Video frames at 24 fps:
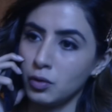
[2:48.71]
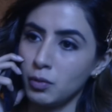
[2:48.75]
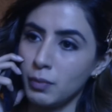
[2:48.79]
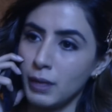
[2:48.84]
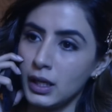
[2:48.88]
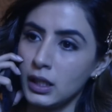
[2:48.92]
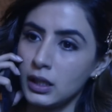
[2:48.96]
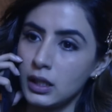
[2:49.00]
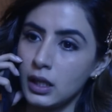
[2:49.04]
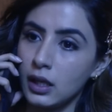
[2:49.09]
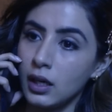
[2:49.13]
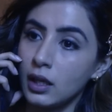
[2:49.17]

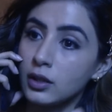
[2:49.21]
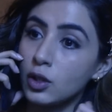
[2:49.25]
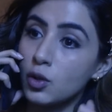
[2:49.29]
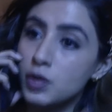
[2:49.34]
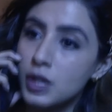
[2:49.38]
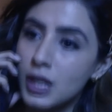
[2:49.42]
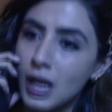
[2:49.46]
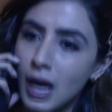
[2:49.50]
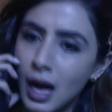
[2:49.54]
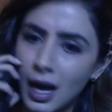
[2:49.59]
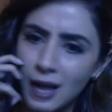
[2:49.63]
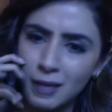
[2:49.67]
كان في
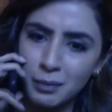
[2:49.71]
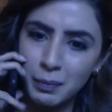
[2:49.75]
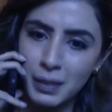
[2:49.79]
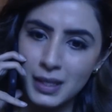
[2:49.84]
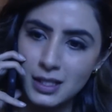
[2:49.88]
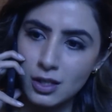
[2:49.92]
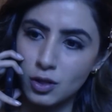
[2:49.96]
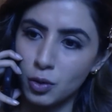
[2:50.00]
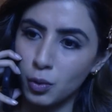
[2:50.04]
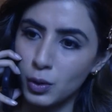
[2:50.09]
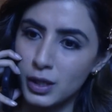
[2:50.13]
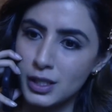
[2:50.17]
شويه خدوش
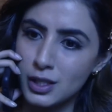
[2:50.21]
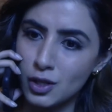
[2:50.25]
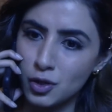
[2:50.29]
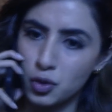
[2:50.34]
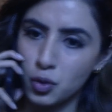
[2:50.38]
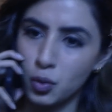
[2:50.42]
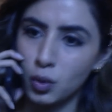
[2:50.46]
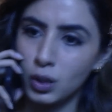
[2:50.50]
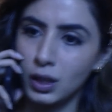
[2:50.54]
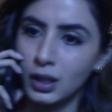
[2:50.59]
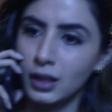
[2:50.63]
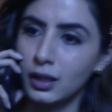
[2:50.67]
وكدمات
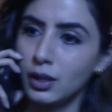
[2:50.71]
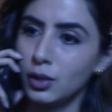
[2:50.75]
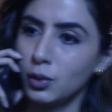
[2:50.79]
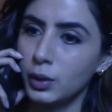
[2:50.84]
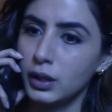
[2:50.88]
على ايده